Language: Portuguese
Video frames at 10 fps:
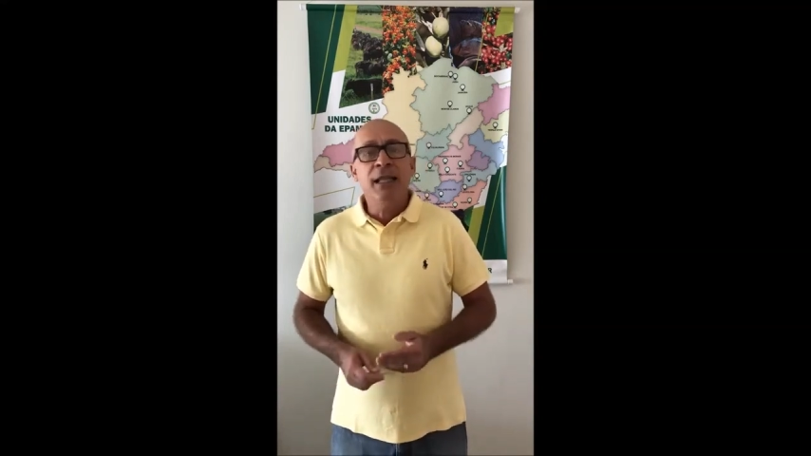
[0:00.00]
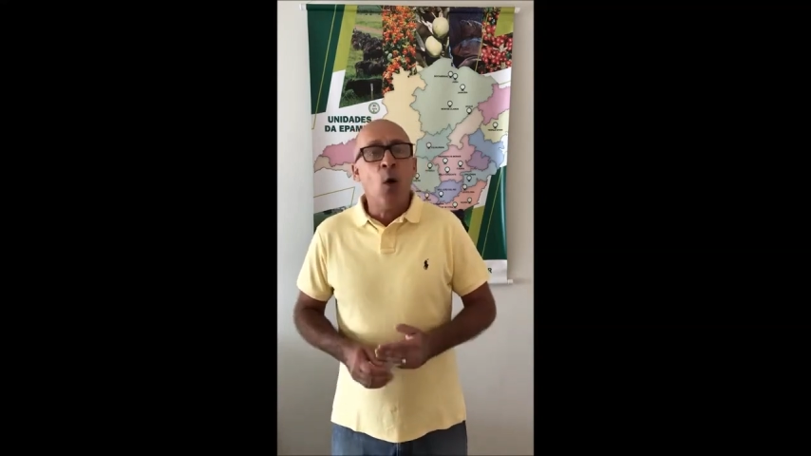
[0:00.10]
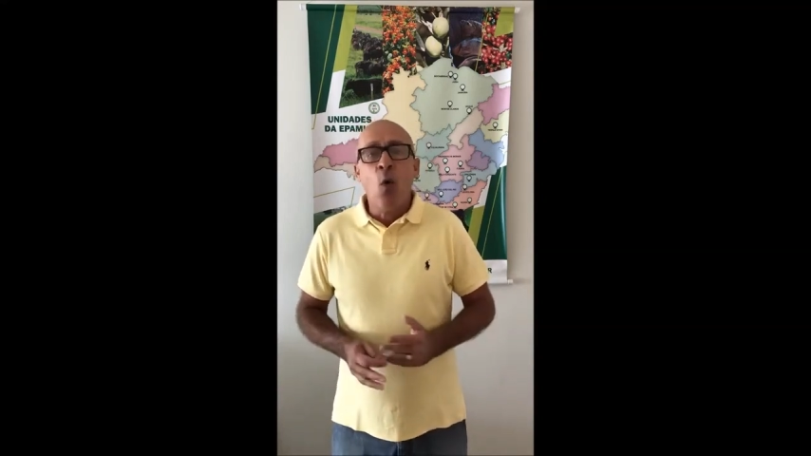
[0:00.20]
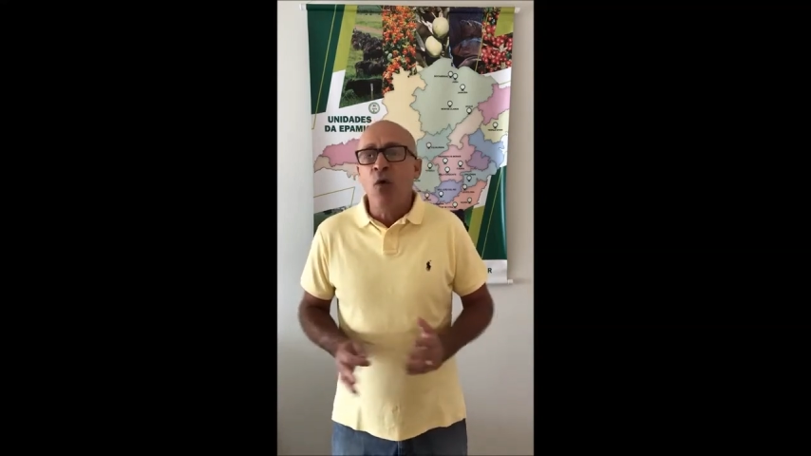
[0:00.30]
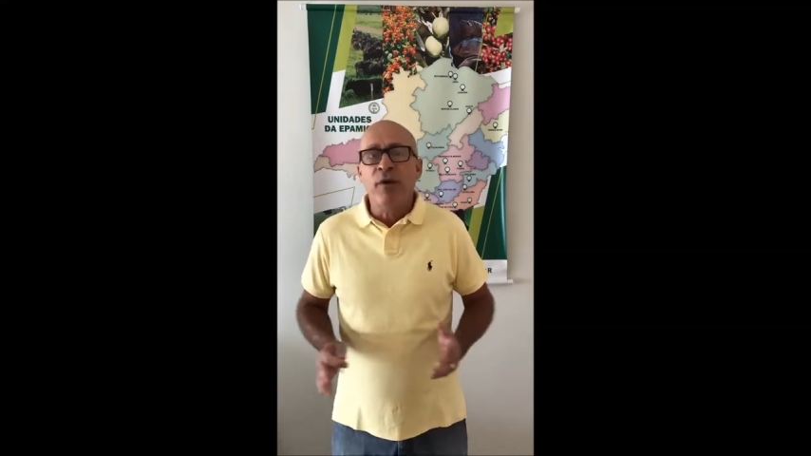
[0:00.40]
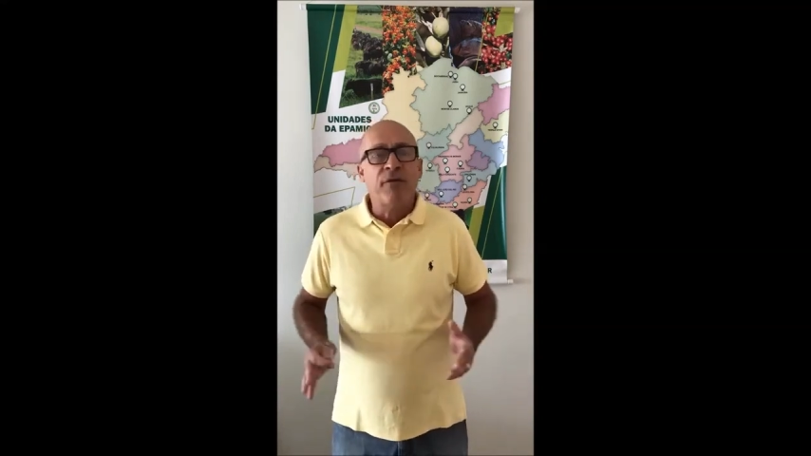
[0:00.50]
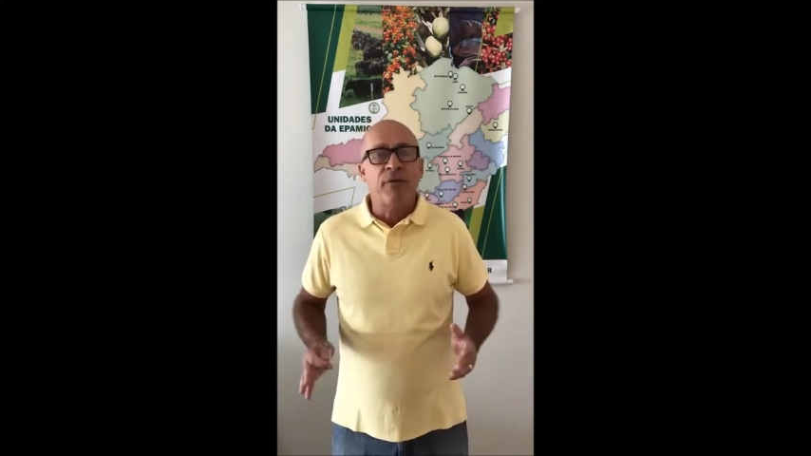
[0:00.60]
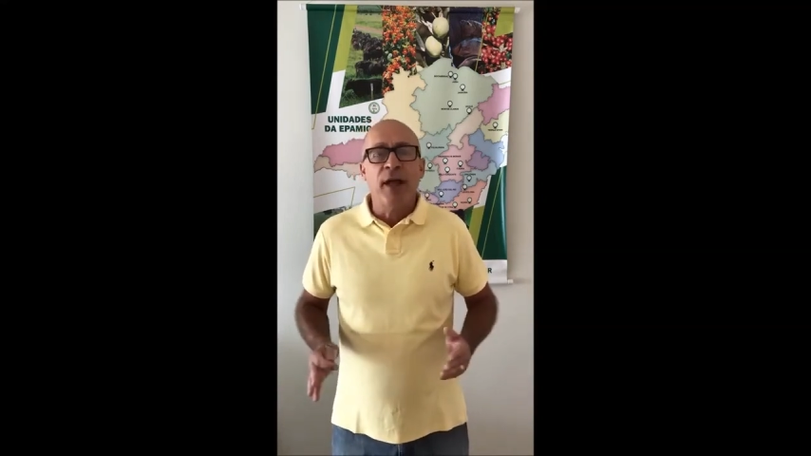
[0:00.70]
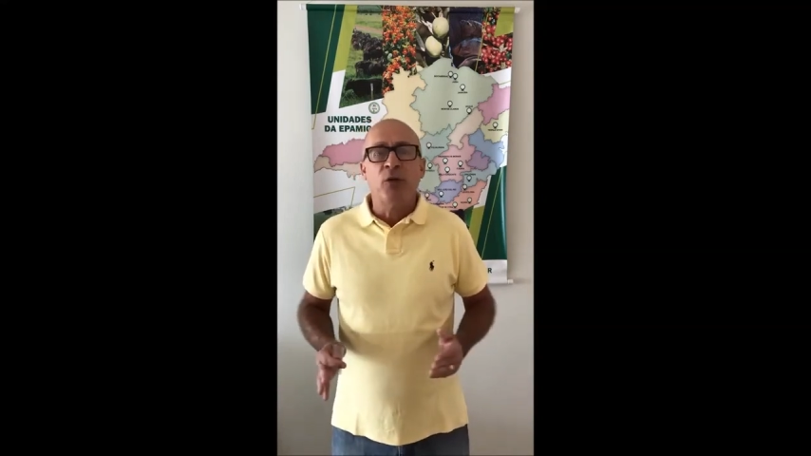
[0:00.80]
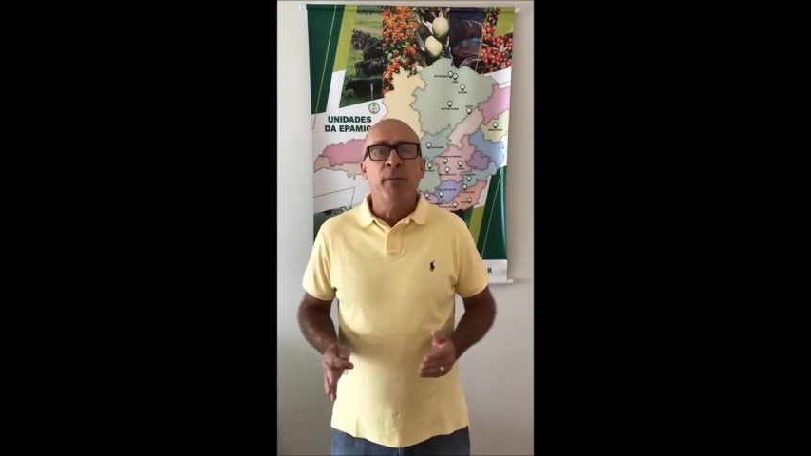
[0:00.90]
não houve
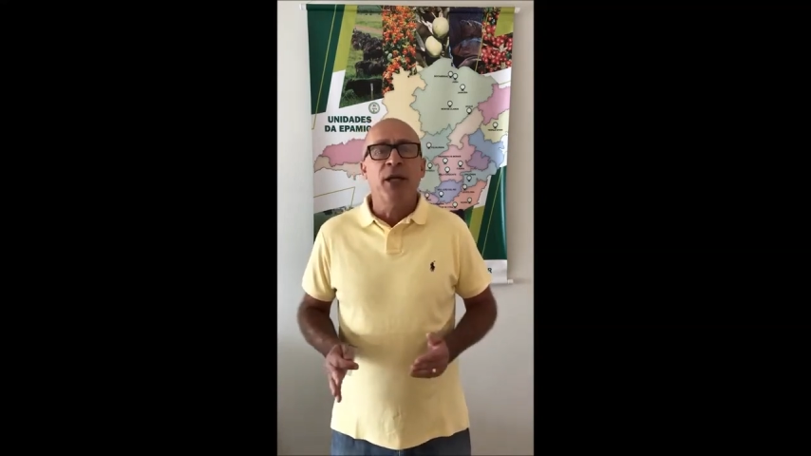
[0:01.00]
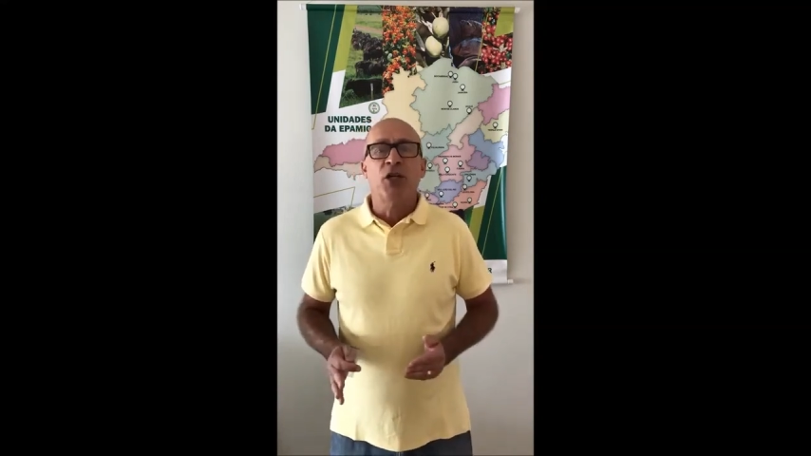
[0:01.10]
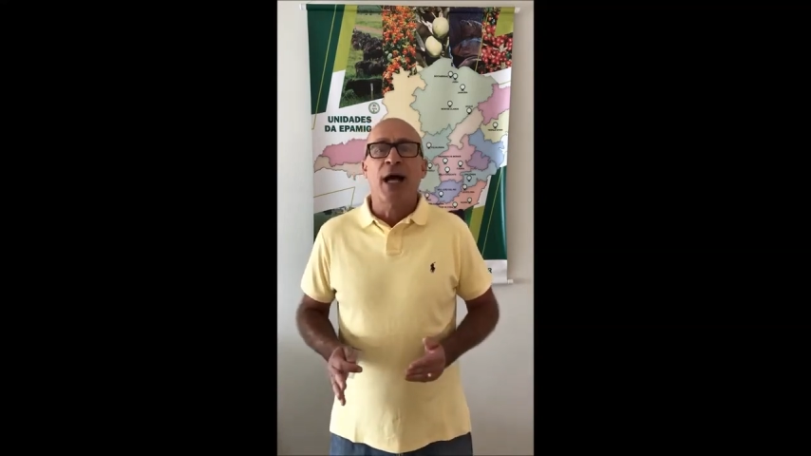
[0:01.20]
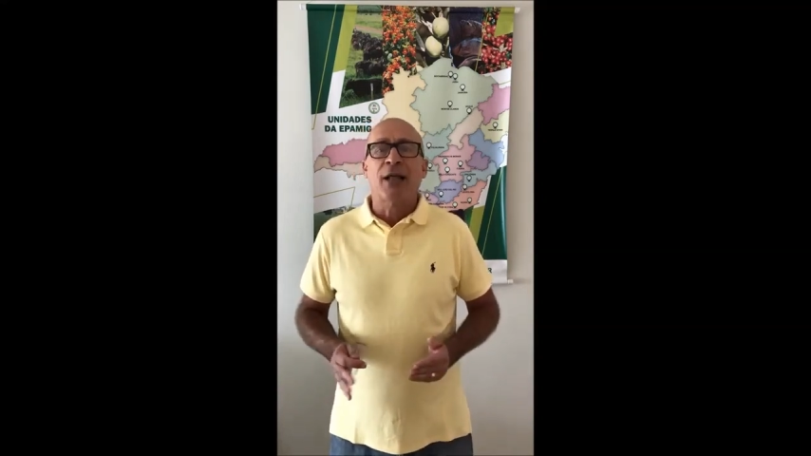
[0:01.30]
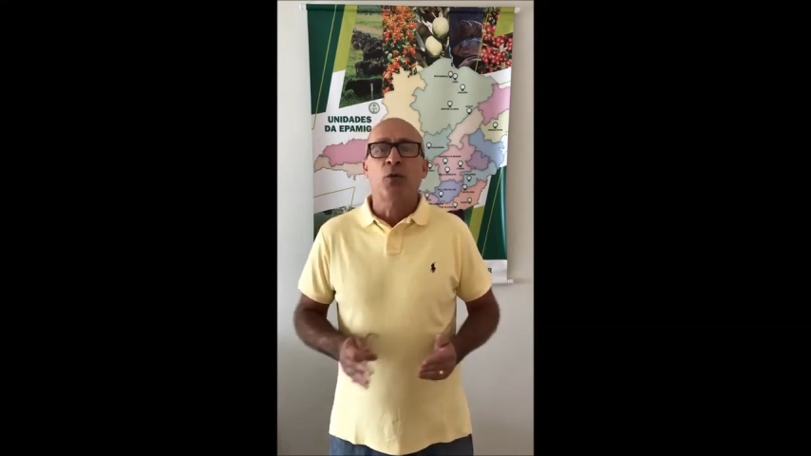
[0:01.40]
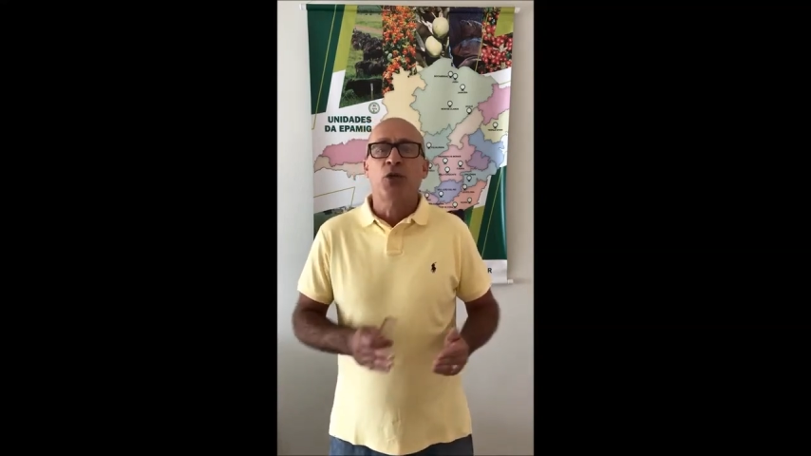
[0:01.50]
efeito imediato